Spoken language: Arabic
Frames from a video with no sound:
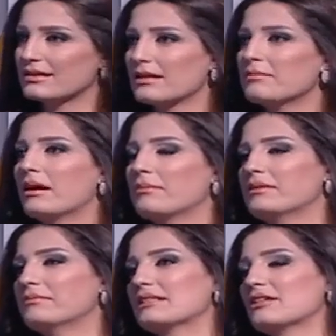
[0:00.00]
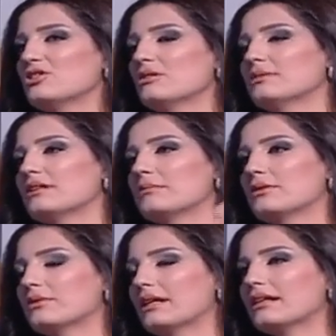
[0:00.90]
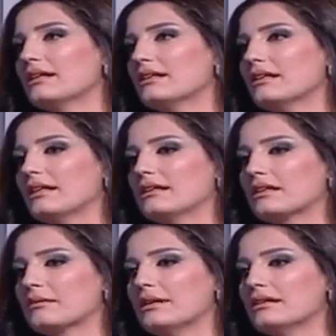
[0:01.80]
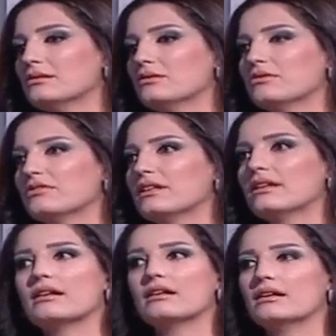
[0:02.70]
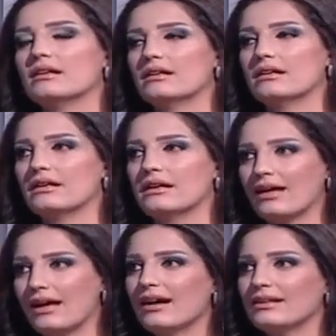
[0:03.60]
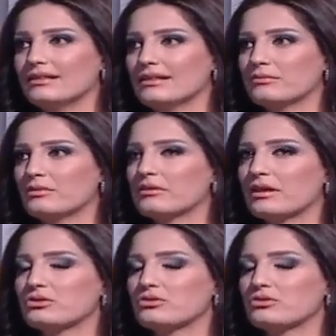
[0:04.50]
تماما مزاجيه بالتربيه ولكن يعني كمان انه في آه اهالي ممكن